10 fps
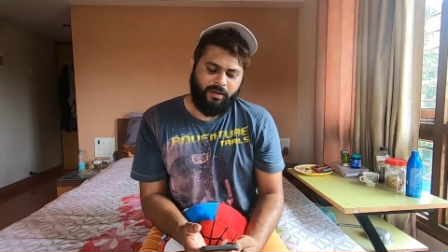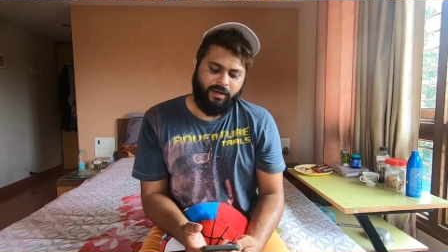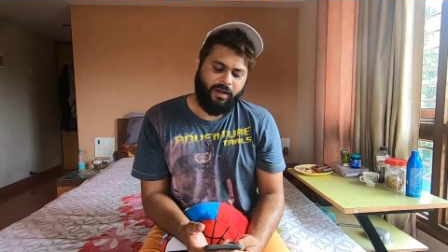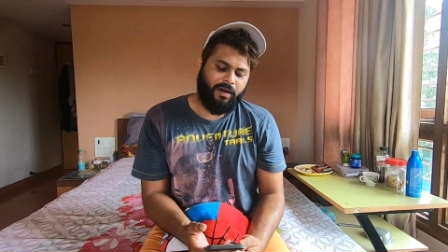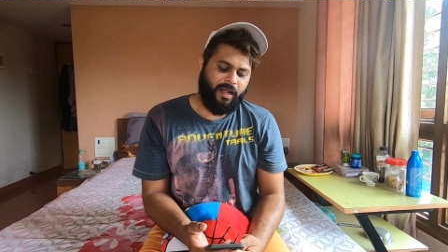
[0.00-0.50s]

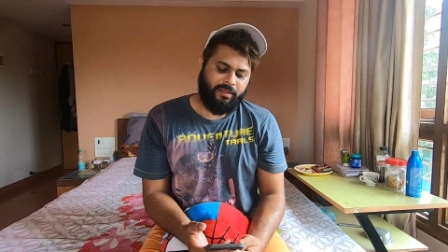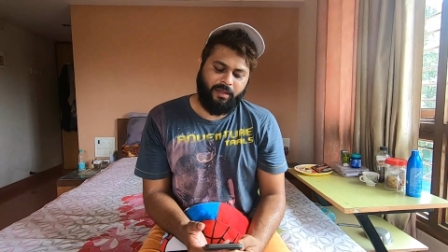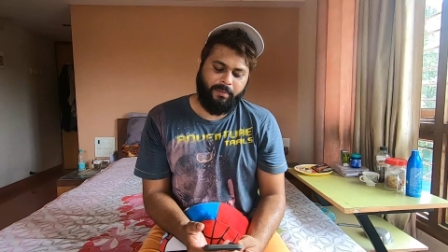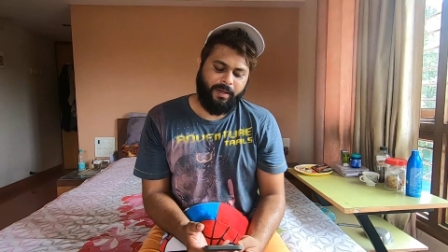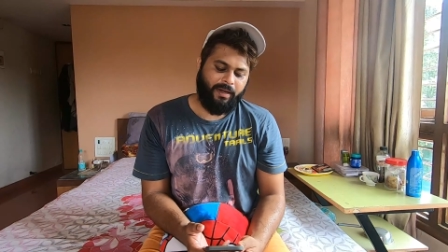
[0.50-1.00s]
कल रात
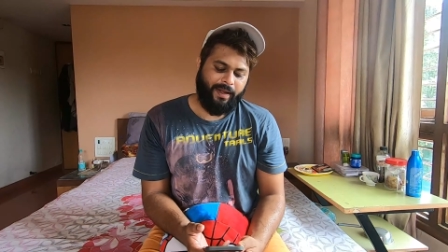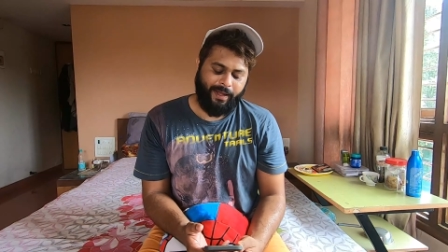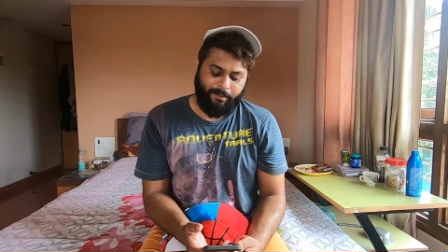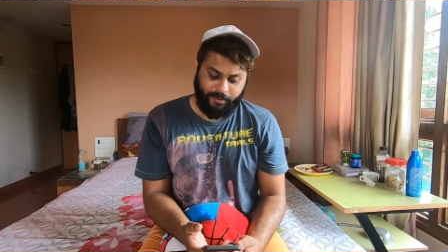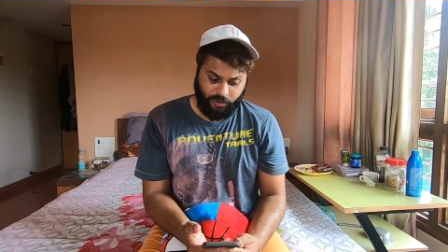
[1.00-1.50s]
ना मैं
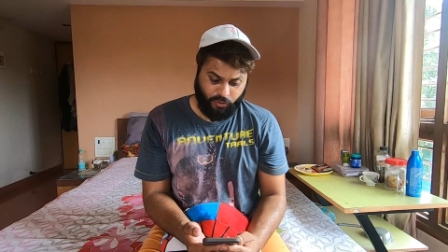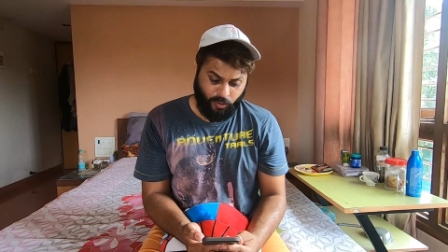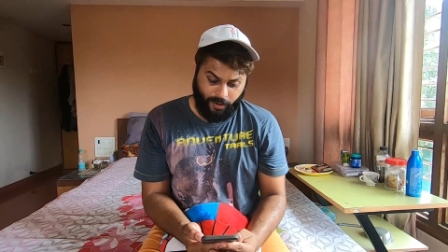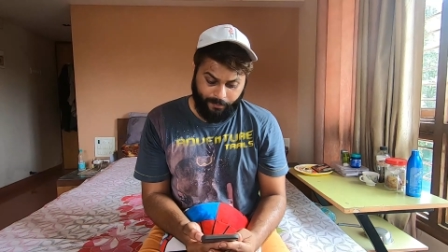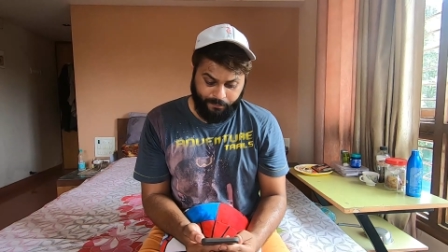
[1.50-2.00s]
एक बजे सोया